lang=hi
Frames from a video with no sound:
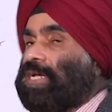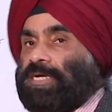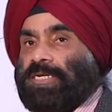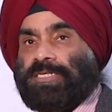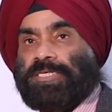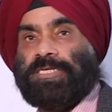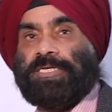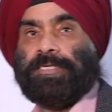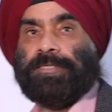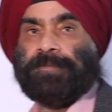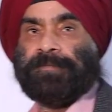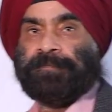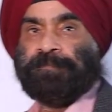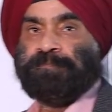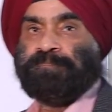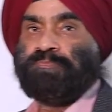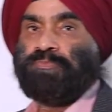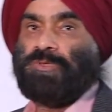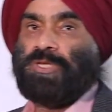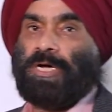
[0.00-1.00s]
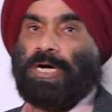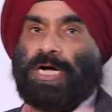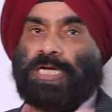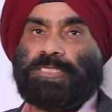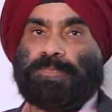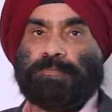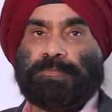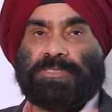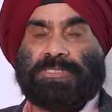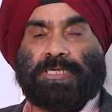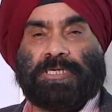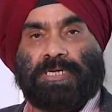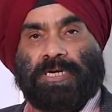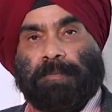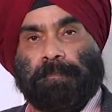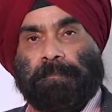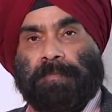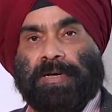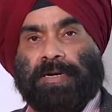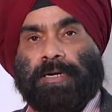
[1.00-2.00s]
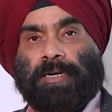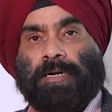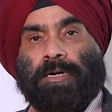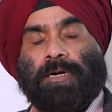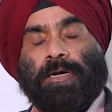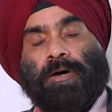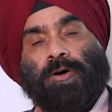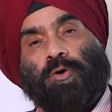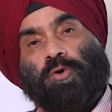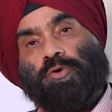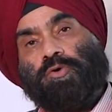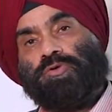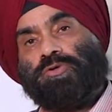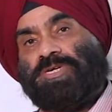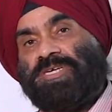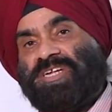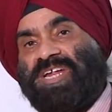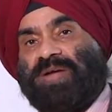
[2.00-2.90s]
रह गई थी आज मिसिंग नंबर और उनकी